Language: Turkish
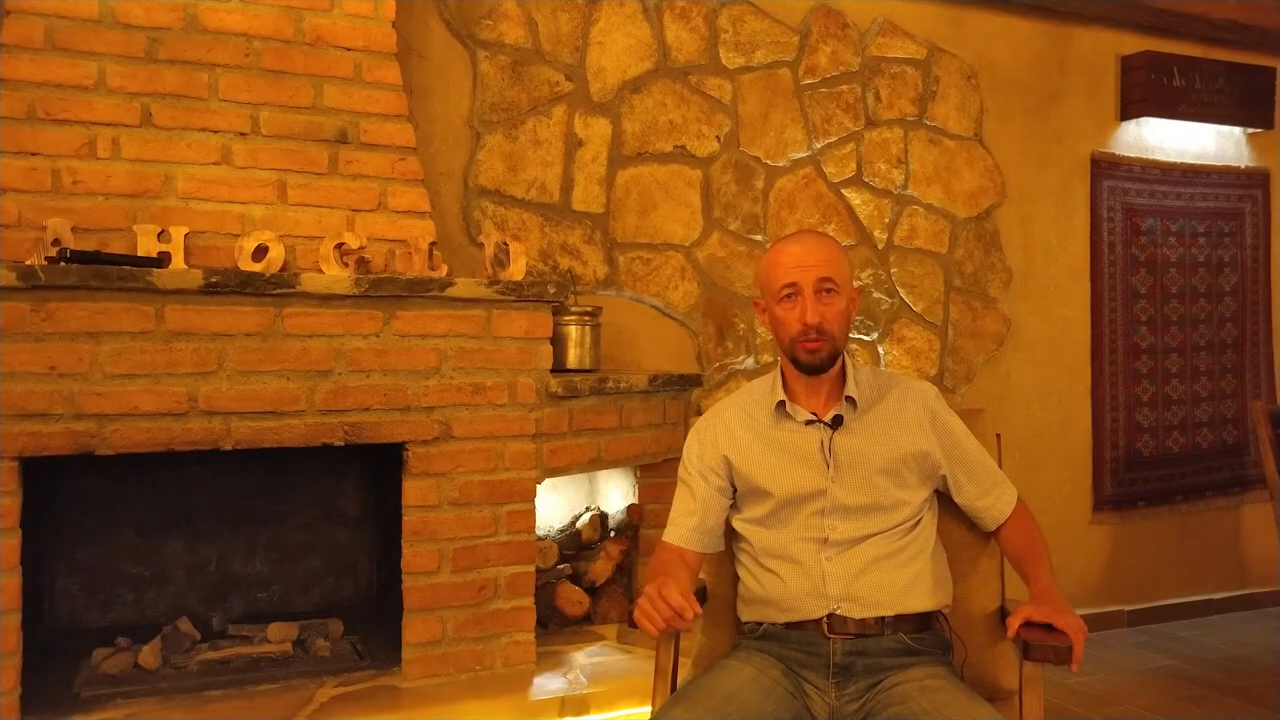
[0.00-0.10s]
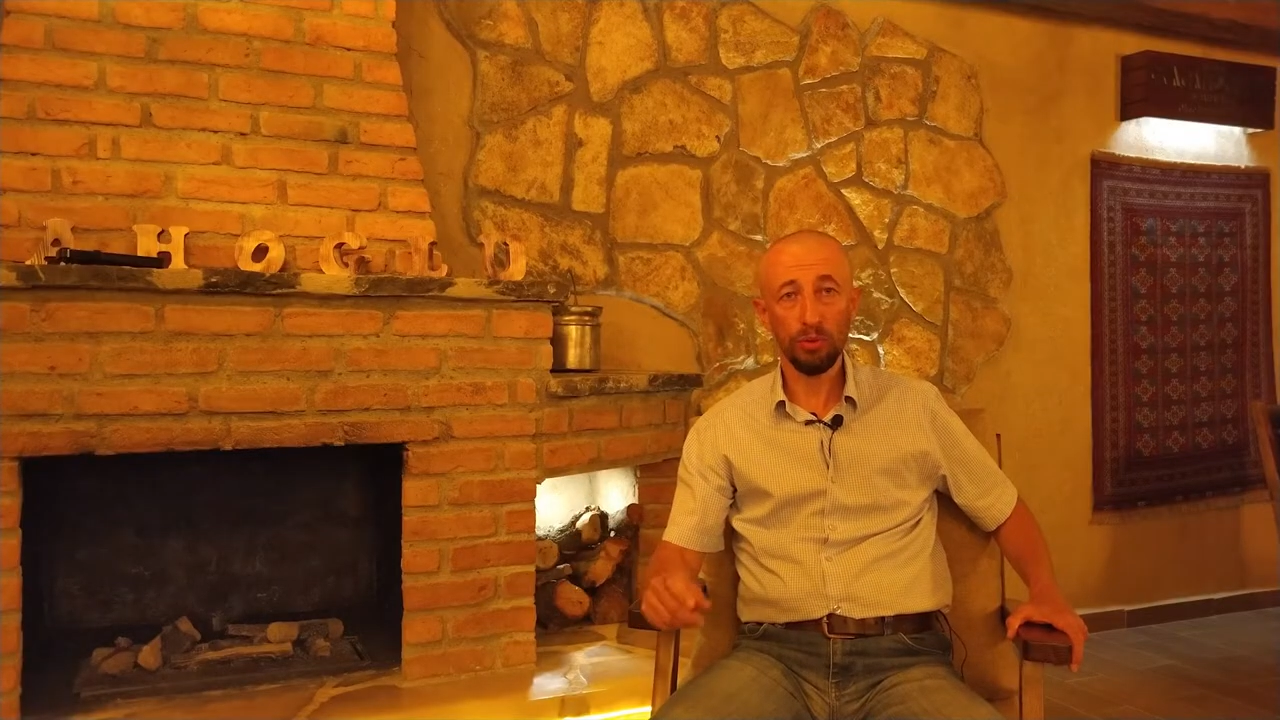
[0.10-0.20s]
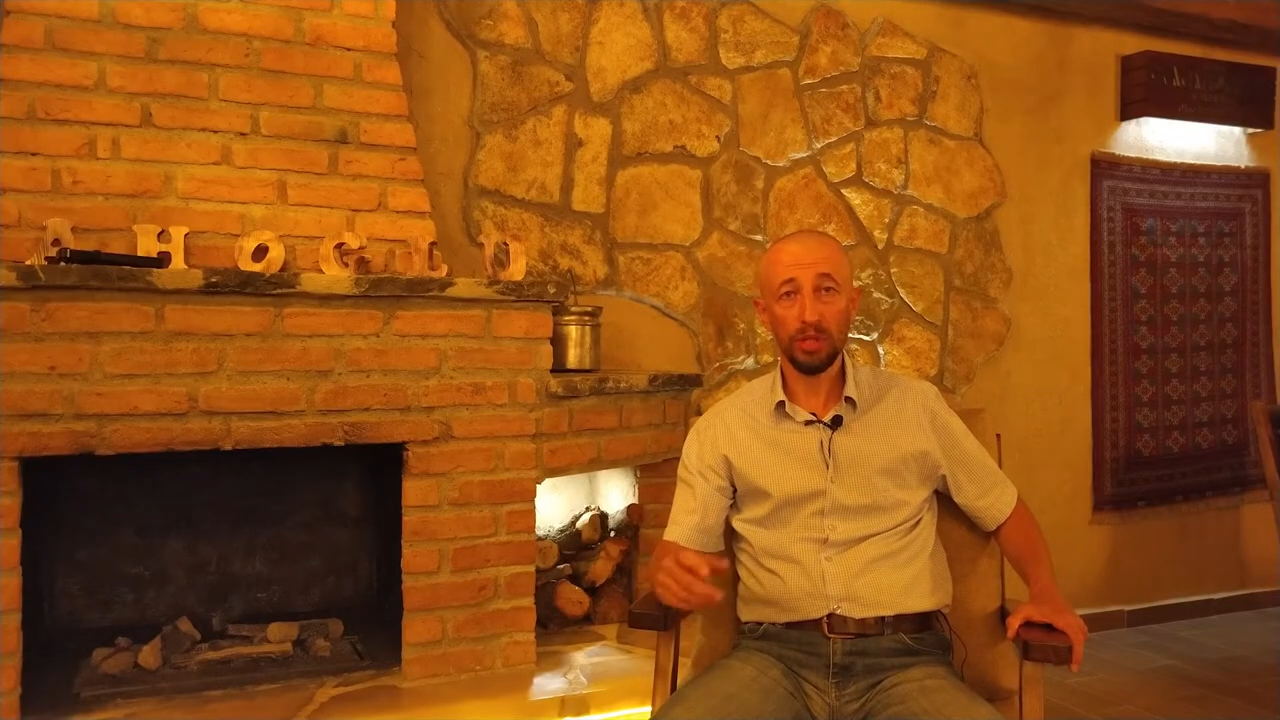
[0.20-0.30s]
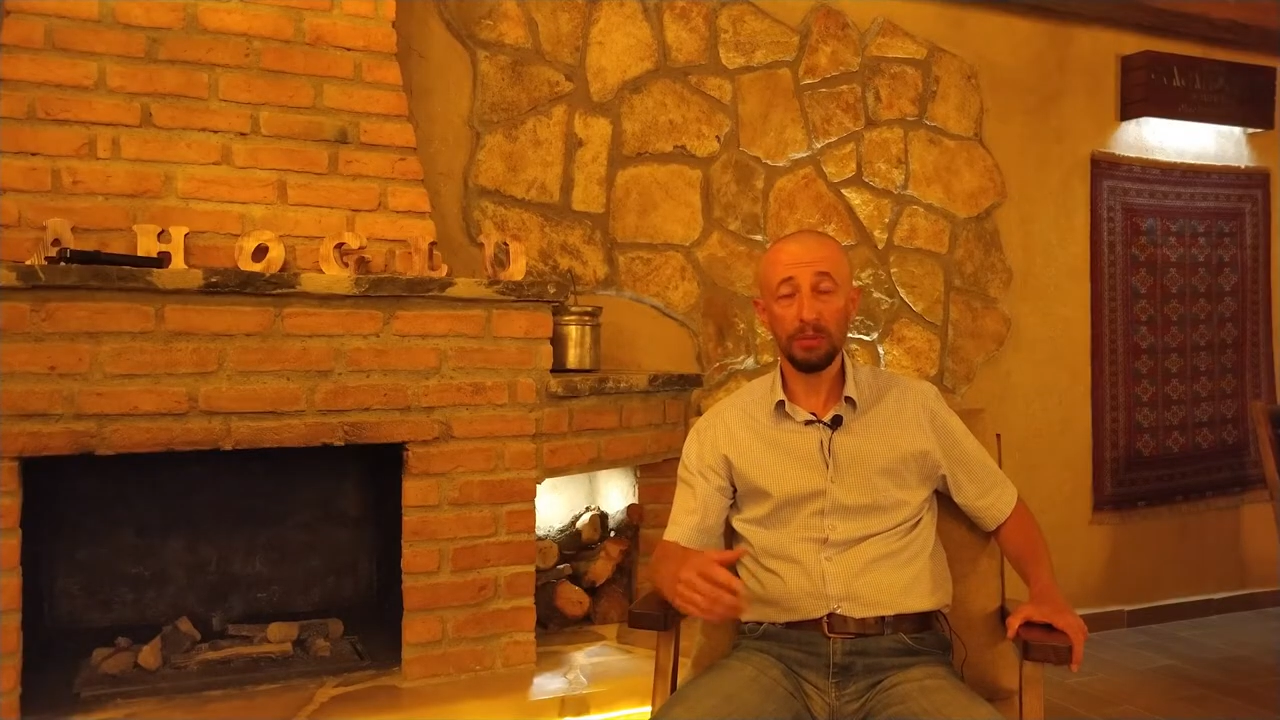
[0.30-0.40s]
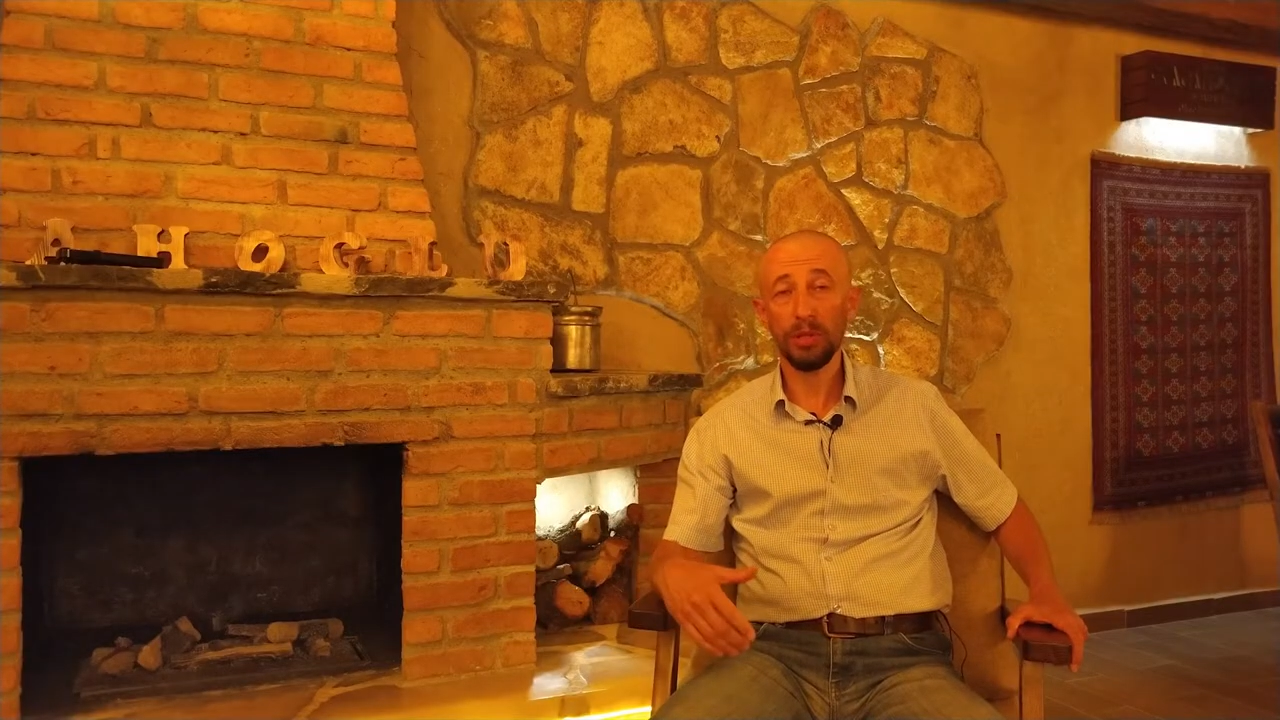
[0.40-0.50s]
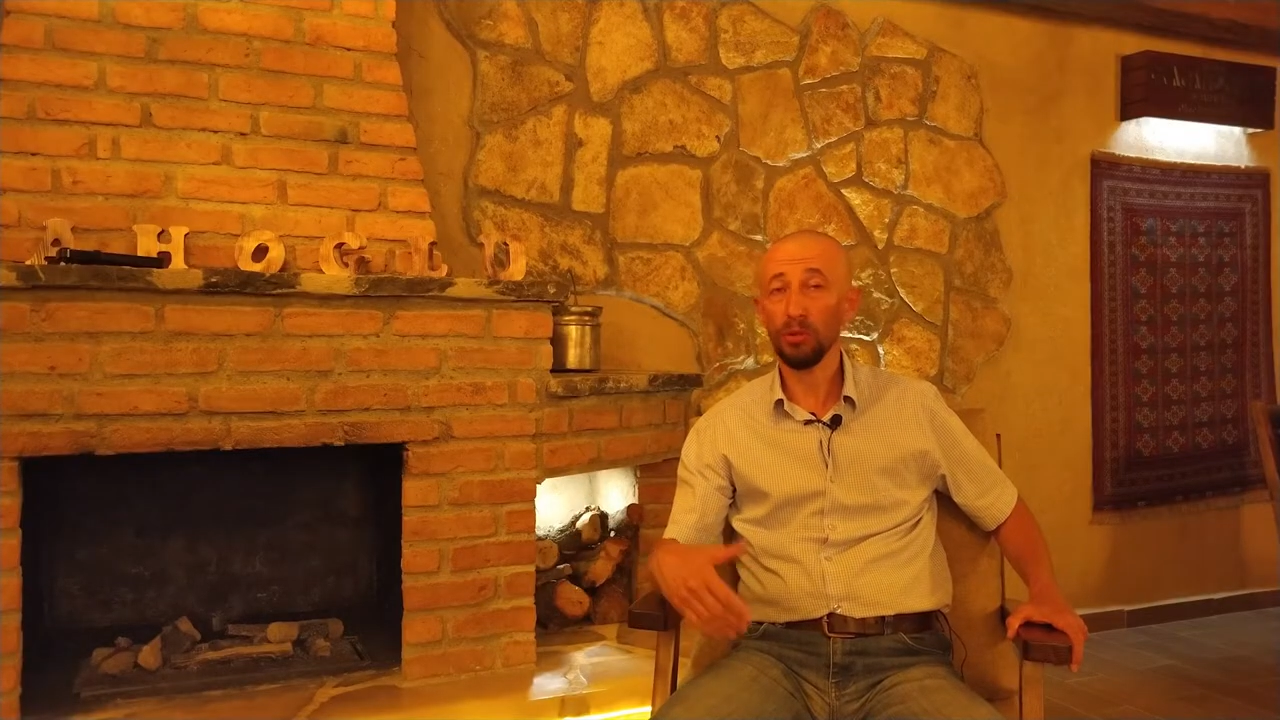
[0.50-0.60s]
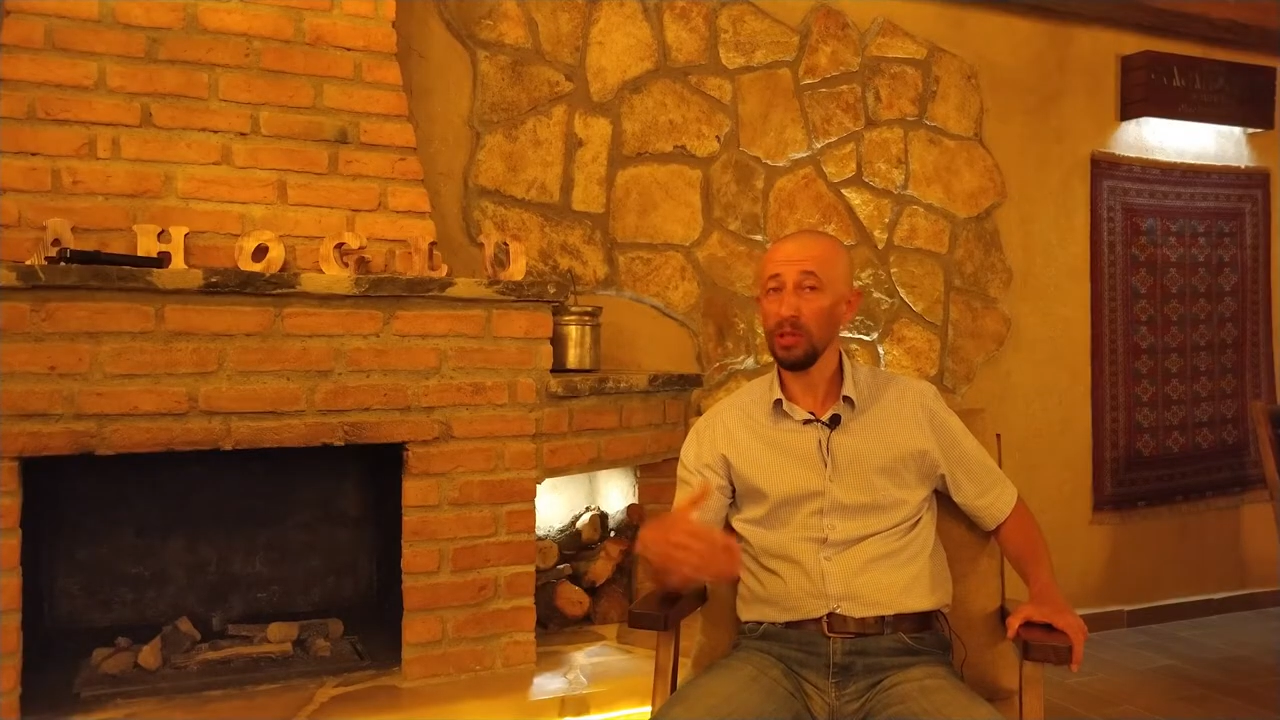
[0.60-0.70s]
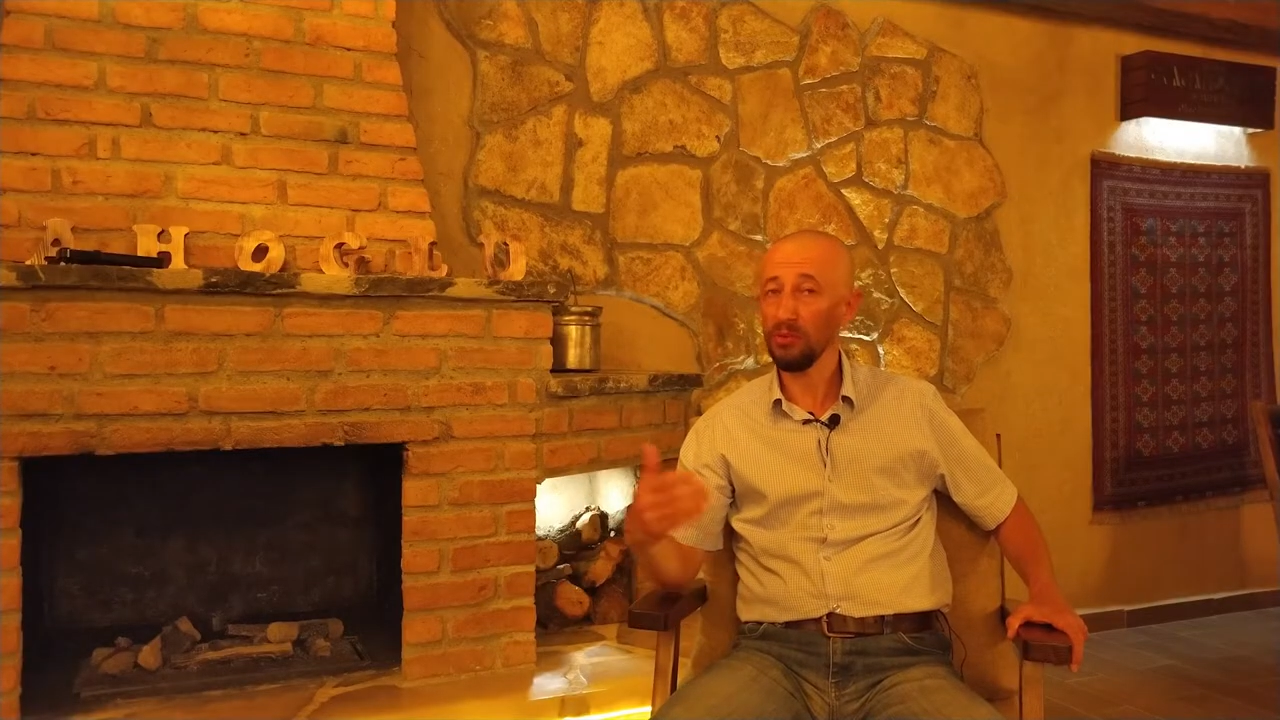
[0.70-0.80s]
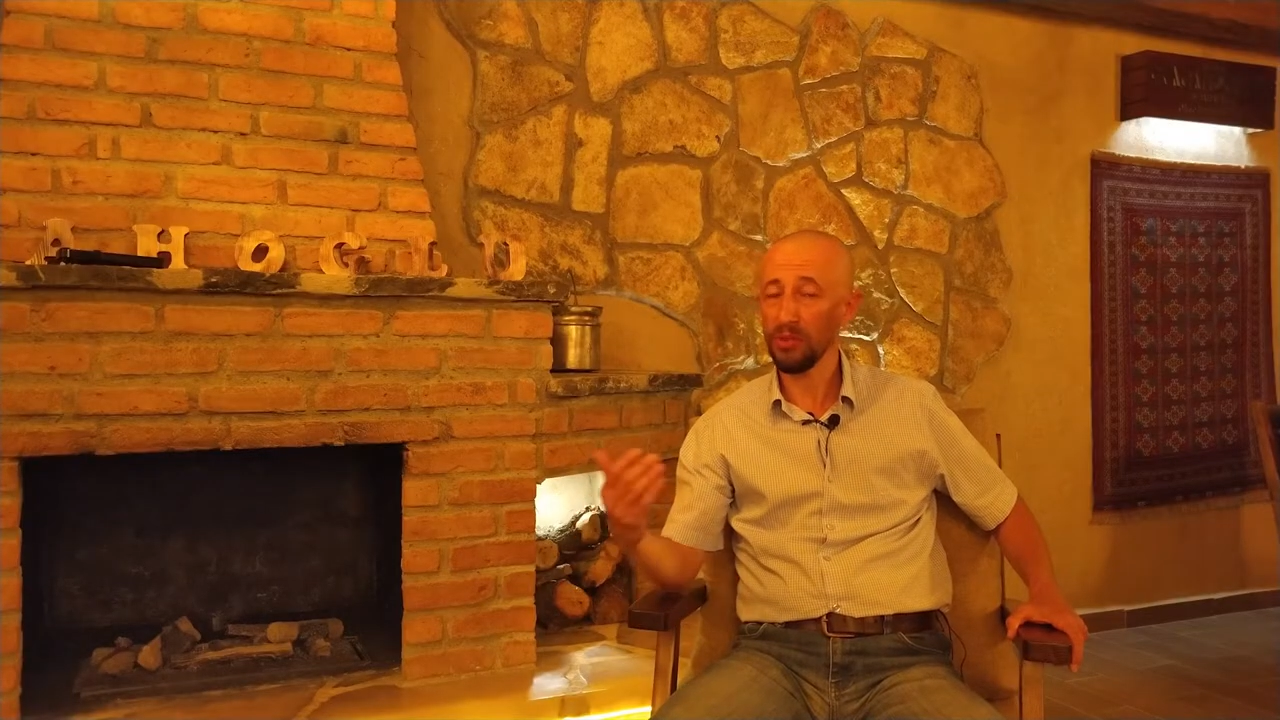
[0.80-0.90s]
yükselmekte olan